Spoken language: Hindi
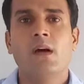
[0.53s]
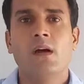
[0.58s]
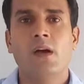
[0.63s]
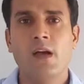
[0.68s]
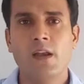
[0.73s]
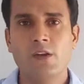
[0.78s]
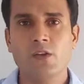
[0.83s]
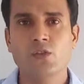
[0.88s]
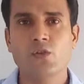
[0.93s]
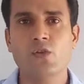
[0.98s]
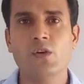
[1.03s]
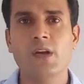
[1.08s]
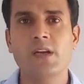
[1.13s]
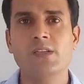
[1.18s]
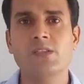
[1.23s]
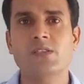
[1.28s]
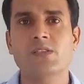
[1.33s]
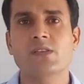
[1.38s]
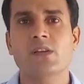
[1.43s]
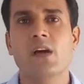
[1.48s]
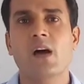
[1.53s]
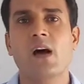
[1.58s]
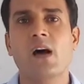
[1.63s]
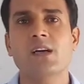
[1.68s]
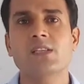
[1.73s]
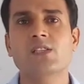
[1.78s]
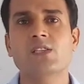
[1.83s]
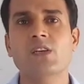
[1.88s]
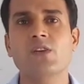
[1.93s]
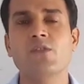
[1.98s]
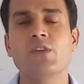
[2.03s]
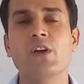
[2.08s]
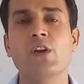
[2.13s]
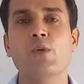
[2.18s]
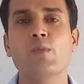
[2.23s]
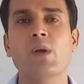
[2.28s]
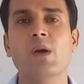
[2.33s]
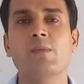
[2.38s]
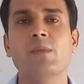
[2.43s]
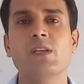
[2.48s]
हेलो स्टूडेंट्स आज के
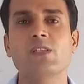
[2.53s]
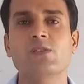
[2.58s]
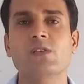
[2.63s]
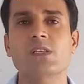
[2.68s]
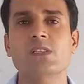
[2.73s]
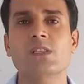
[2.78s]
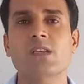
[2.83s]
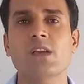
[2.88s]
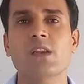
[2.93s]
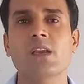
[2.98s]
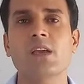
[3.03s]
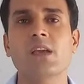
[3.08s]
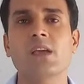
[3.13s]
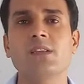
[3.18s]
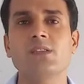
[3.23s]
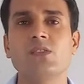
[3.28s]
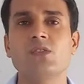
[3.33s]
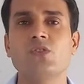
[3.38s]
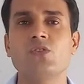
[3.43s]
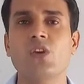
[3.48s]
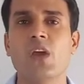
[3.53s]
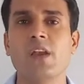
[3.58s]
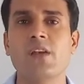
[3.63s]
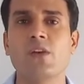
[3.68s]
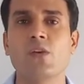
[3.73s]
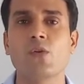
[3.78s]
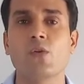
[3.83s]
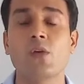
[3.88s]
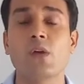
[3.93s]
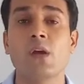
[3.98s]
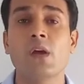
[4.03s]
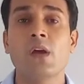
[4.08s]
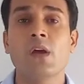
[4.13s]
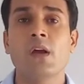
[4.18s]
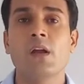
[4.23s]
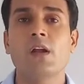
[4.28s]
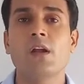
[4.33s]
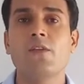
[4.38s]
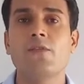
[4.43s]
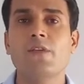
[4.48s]
वीडियो में हम डिस्कस करेंगे चैन रूल
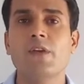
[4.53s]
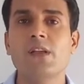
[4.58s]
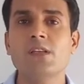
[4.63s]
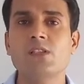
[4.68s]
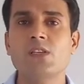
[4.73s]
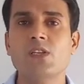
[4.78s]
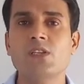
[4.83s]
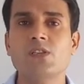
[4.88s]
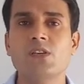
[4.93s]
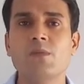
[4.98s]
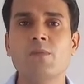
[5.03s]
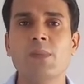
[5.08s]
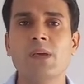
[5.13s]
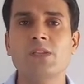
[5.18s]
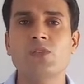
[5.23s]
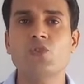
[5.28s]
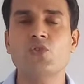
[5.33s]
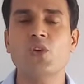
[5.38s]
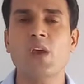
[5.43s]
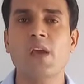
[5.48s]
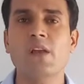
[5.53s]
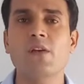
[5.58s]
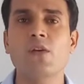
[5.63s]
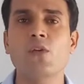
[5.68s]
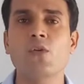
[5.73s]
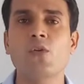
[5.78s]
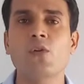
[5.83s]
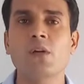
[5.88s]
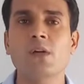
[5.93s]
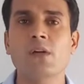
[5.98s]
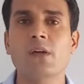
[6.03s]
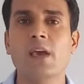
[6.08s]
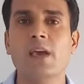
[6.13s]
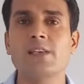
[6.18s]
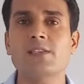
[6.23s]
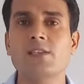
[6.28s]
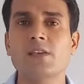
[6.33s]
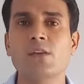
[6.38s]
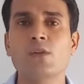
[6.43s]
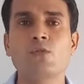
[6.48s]
डिफ्रेंशिएशन में चैन रूल
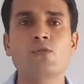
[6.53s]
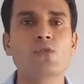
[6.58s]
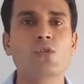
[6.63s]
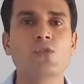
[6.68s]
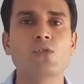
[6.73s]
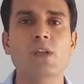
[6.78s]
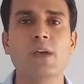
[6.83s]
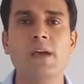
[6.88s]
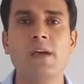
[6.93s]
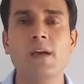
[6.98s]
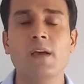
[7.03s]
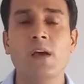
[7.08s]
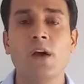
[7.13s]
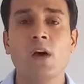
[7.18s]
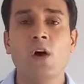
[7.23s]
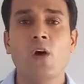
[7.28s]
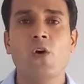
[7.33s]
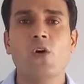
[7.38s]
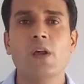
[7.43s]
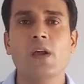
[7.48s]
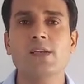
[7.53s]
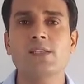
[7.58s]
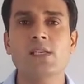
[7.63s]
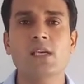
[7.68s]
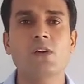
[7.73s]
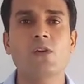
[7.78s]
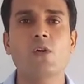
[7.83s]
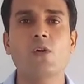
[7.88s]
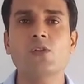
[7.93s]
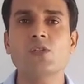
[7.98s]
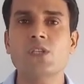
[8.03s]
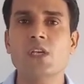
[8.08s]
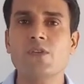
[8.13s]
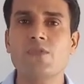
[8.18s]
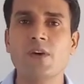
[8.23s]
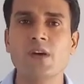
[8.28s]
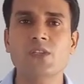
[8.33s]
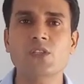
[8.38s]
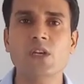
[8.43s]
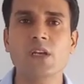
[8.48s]
कैसे यूज़ होता है और ऐसे कौन से
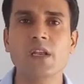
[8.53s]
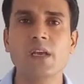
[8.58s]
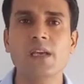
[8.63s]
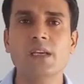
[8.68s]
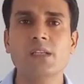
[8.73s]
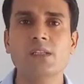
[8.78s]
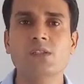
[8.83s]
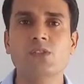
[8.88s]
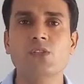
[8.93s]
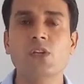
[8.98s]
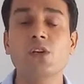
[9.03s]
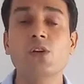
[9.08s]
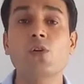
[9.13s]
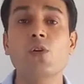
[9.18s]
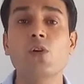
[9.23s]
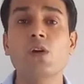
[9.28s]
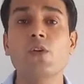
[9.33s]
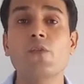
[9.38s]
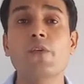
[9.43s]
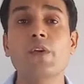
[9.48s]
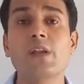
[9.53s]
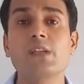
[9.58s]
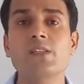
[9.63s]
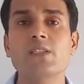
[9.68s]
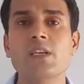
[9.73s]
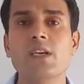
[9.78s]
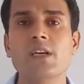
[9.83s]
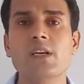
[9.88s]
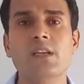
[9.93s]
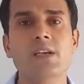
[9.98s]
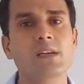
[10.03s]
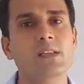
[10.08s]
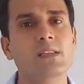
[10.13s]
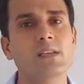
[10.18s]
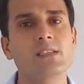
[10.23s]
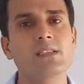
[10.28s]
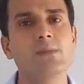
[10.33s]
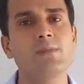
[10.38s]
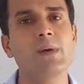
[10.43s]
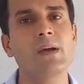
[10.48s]
फंक्शन हैं जिनको डिफ्रेंशिएट करते
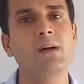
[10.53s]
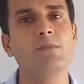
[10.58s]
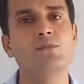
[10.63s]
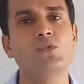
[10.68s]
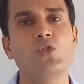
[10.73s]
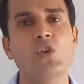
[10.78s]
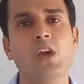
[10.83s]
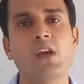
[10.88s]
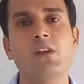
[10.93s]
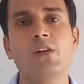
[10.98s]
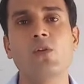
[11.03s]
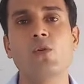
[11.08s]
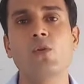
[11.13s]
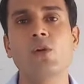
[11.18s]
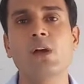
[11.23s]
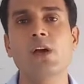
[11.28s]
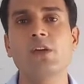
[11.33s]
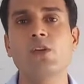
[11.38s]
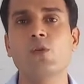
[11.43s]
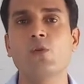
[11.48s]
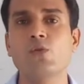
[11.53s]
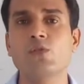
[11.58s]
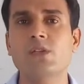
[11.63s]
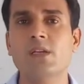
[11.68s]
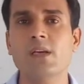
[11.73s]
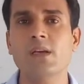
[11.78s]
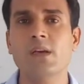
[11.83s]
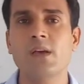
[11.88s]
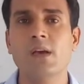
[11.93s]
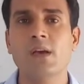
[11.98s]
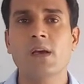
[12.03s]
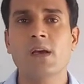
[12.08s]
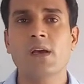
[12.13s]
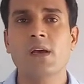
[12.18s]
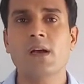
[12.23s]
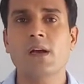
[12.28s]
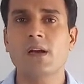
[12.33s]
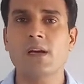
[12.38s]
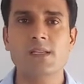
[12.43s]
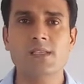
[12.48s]
समय हम चैन रूल का यूज़
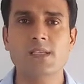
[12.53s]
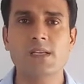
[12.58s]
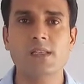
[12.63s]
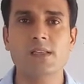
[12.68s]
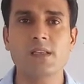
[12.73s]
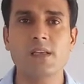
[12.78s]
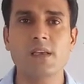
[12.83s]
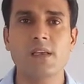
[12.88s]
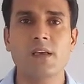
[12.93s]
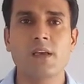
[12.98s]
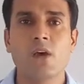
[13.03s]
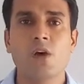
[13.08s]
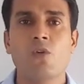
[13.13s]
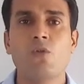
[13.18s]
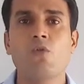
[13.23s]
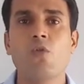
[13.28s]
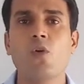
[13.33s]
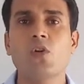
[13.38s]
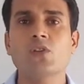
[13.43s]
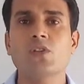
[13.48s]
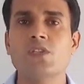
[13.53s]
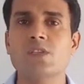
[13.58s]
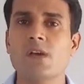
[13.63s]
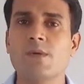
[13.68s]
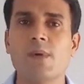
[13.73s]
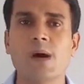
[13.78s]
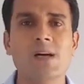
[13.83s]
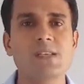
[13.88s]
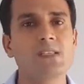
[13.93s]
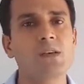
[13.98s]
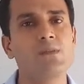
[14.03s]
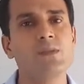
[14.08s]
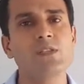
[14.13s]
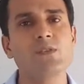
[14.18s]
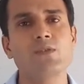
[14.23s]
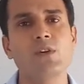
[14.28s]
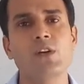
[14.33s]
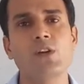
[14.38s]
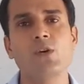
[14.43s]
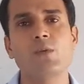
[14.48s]
कर सकते हैं वो सब आज हम इस
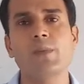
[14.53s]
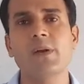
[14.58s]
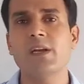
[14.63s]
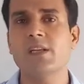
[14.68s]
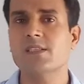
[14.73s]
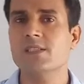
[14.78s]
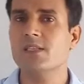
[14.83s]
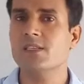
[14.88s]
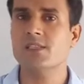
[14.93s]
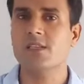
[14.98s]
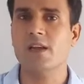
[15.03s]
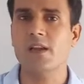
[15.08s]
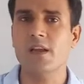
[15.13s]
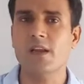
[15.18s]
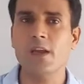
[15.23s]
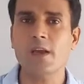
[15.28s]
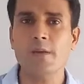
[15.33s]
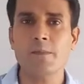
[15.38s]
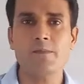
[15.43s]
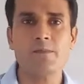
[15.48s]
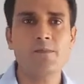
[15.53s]
वीडियो में डिस्कस करेंगे